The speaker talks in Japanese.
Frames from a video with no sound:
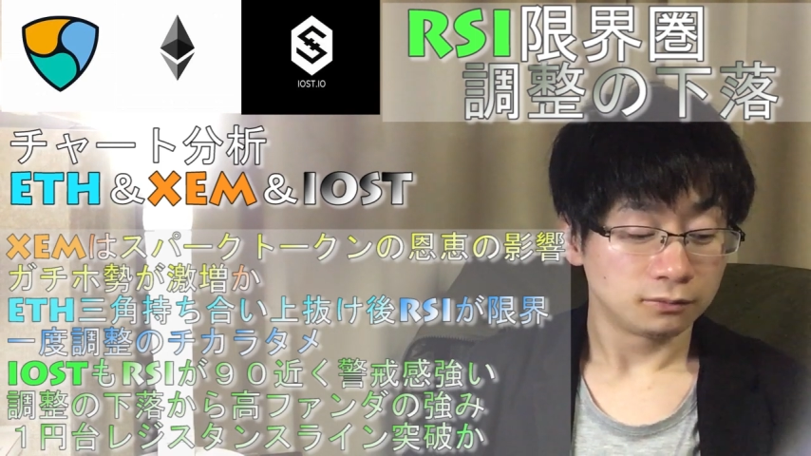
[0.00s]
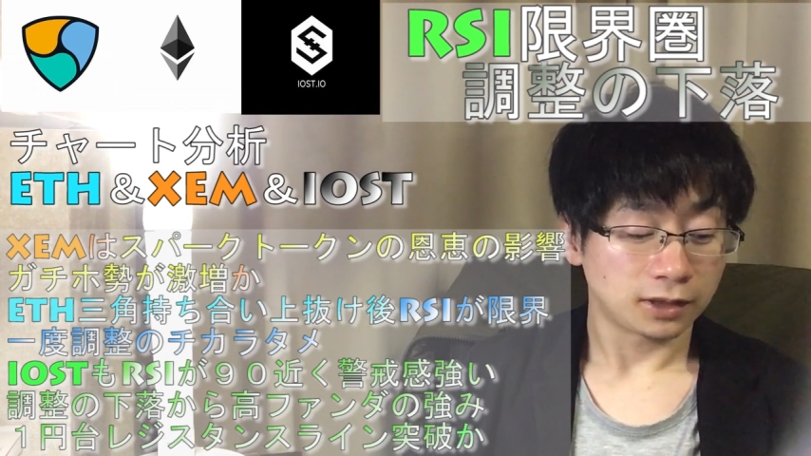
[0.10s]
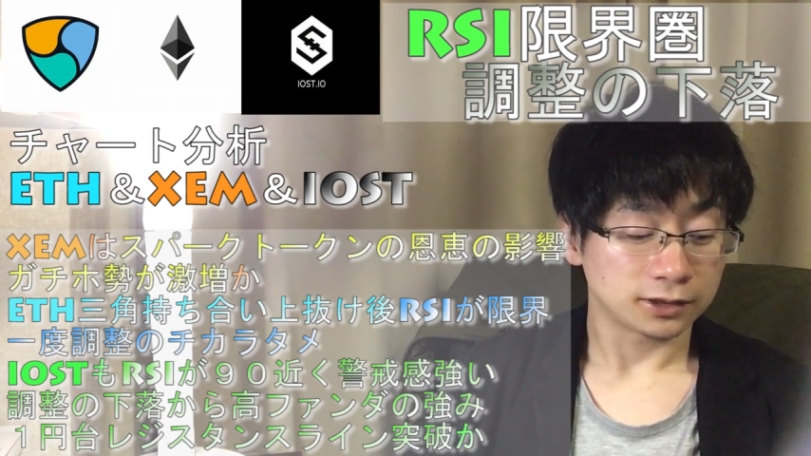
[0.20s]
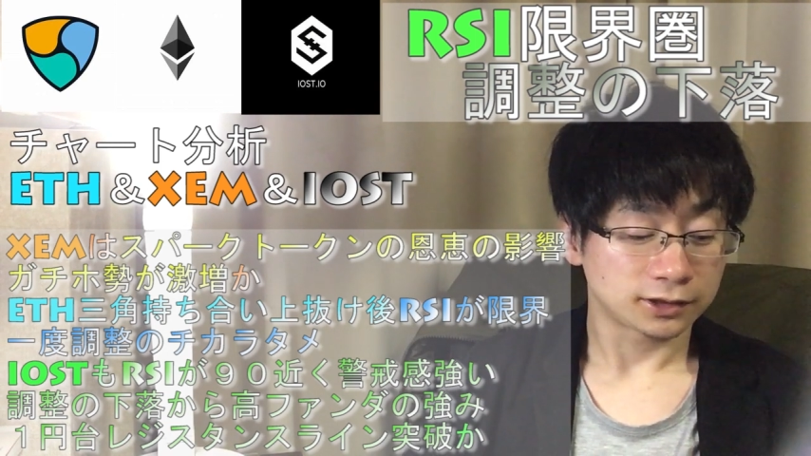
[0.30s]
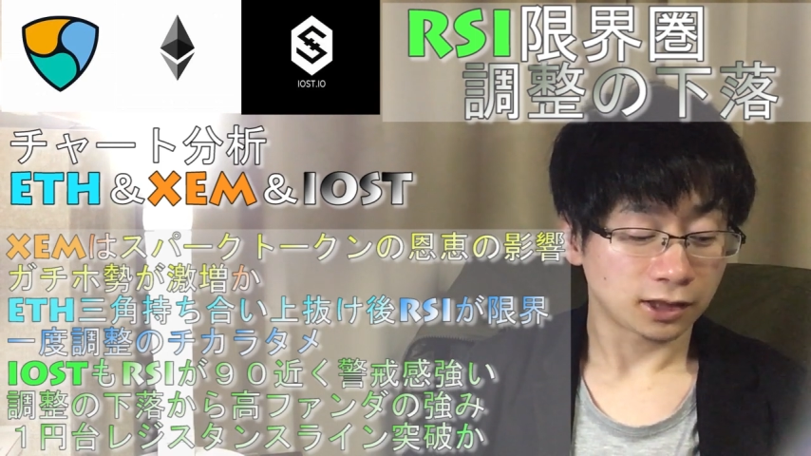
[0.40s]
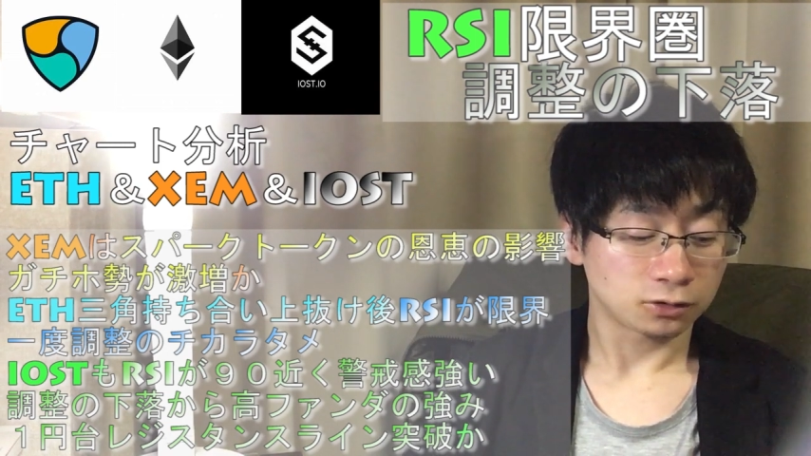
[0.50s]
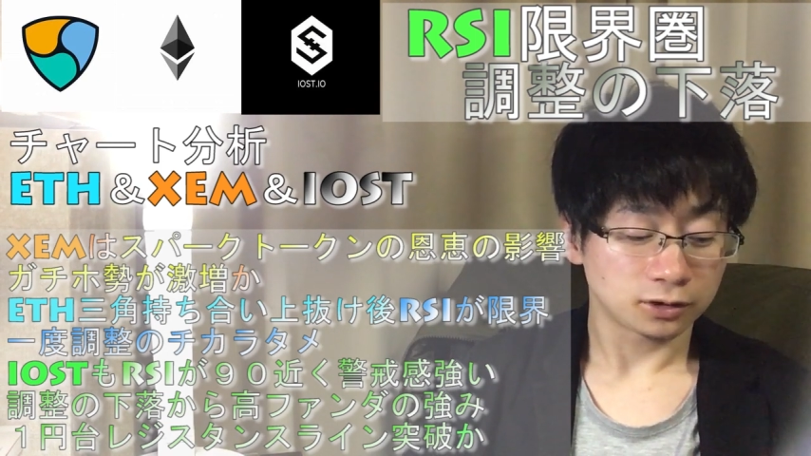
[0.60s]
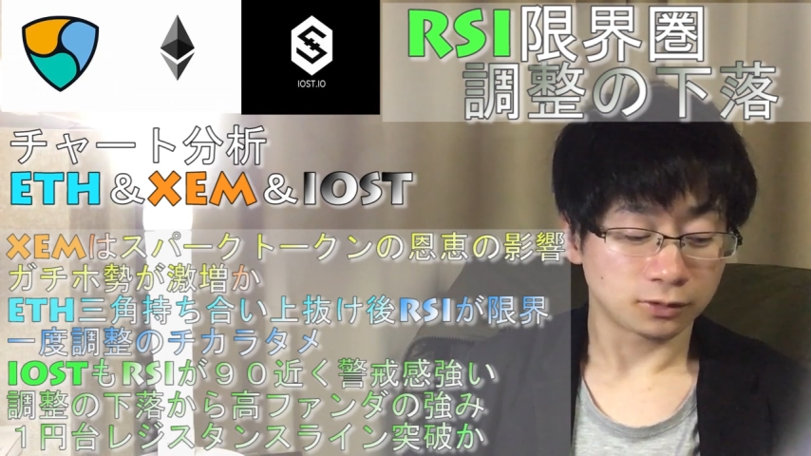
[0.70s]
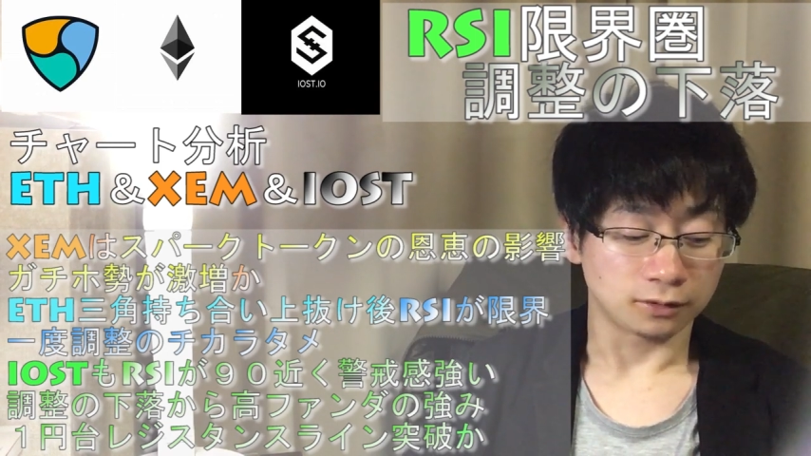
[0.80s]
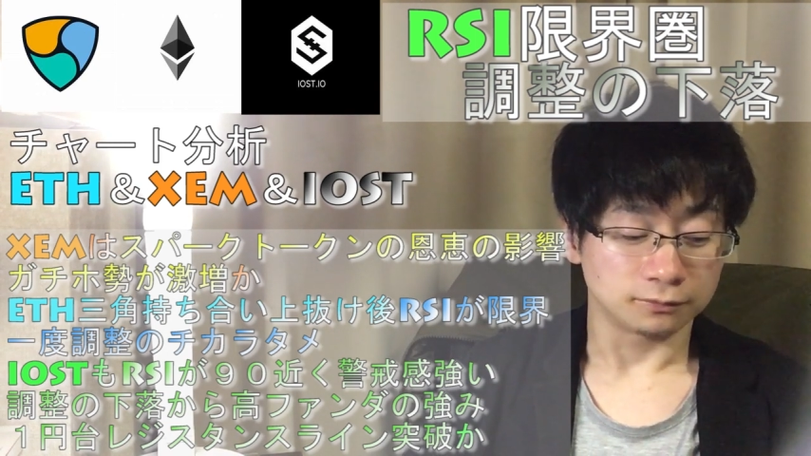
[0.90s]
まあ、チャート
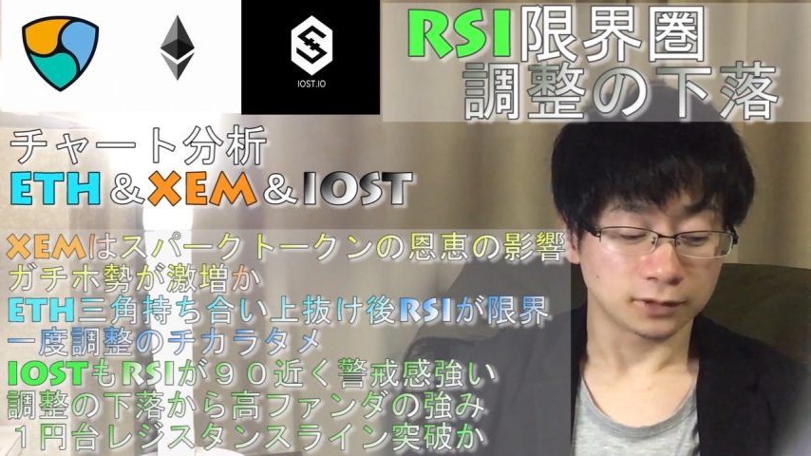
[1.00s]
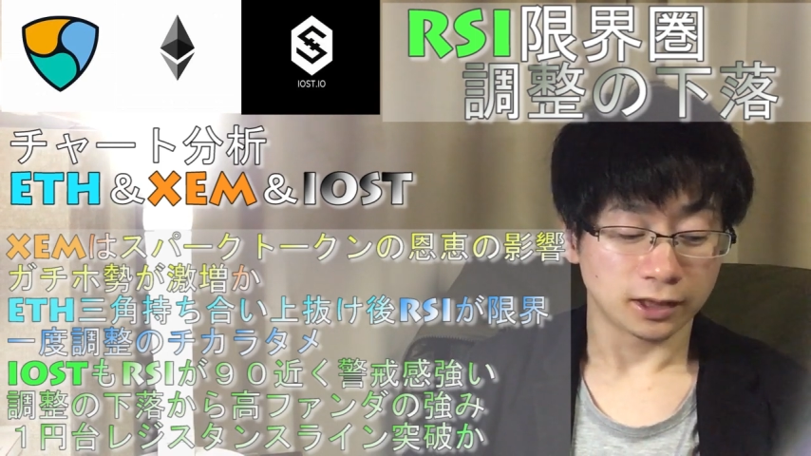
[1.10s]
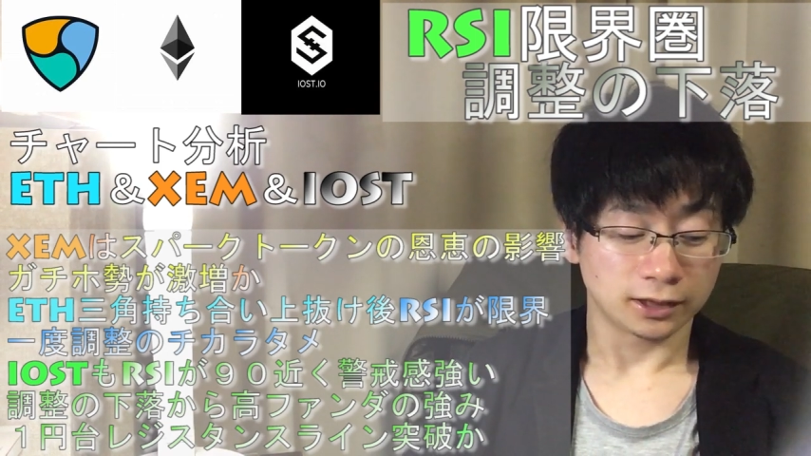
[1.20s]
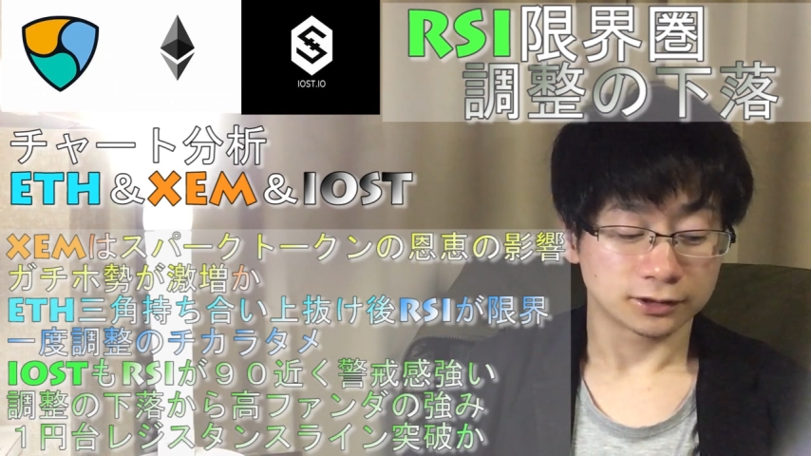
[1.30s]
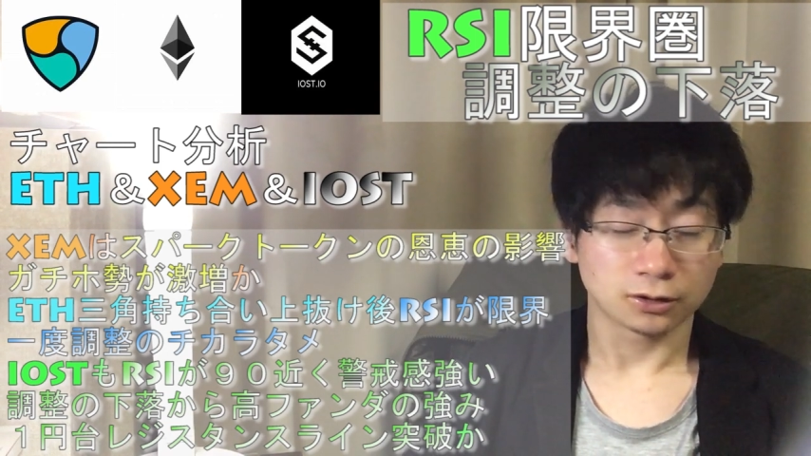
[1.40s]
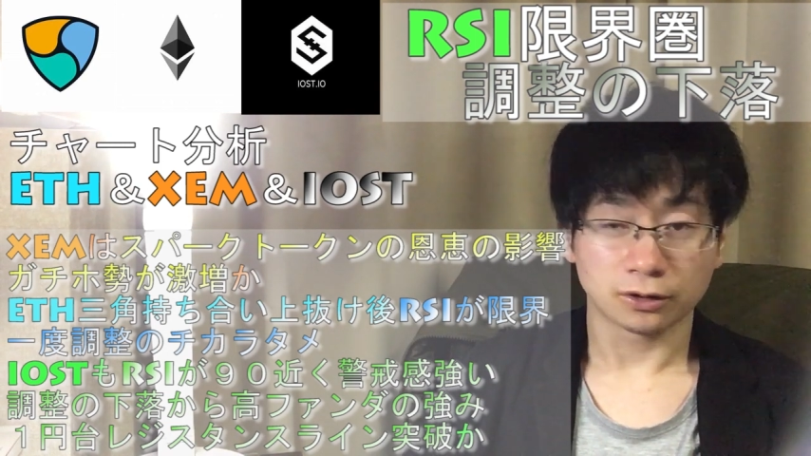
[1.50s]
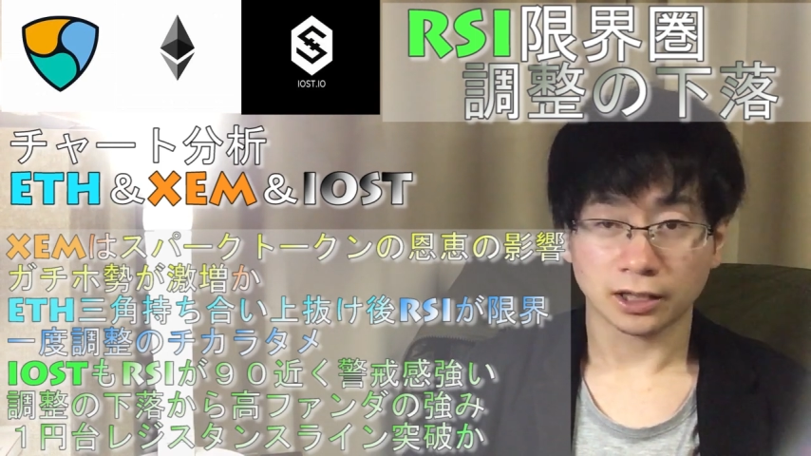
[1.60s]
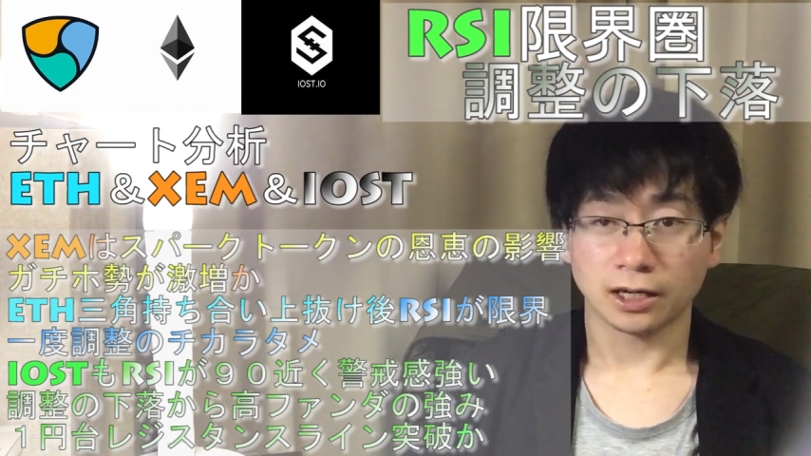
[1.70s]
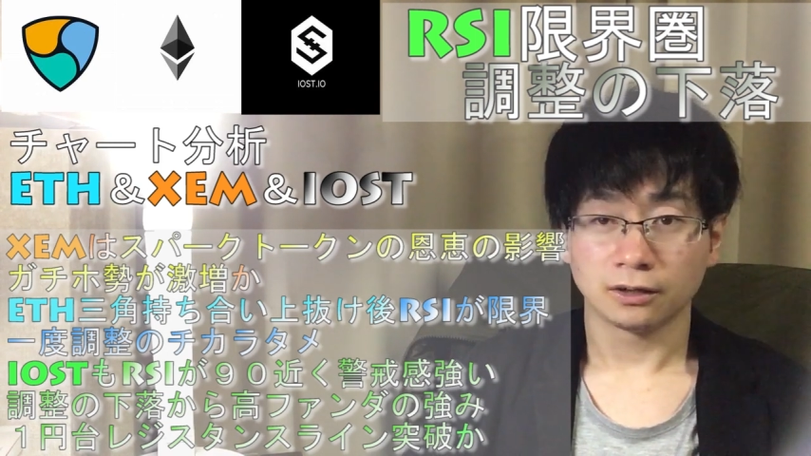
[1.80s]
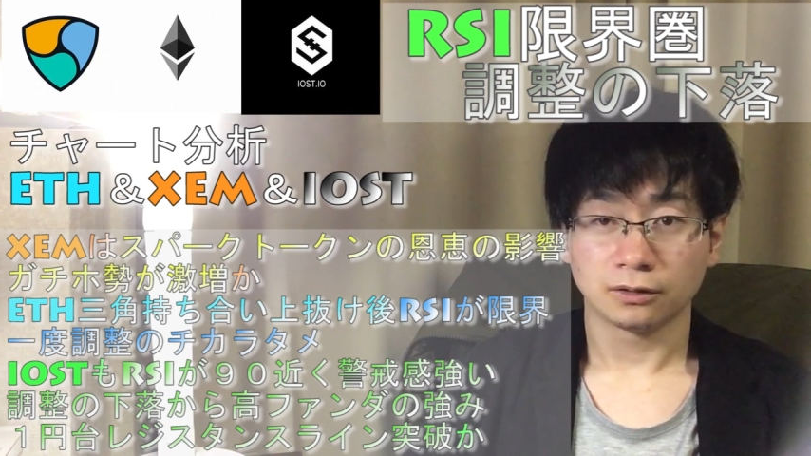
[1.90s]
にも、えー、それ
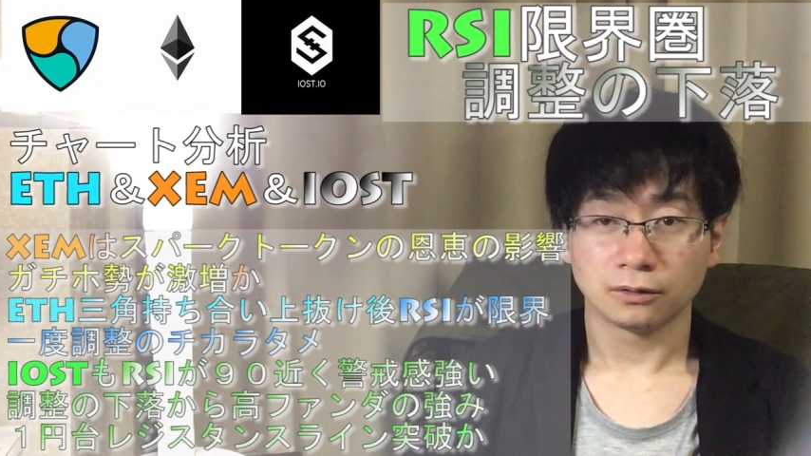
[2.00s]
が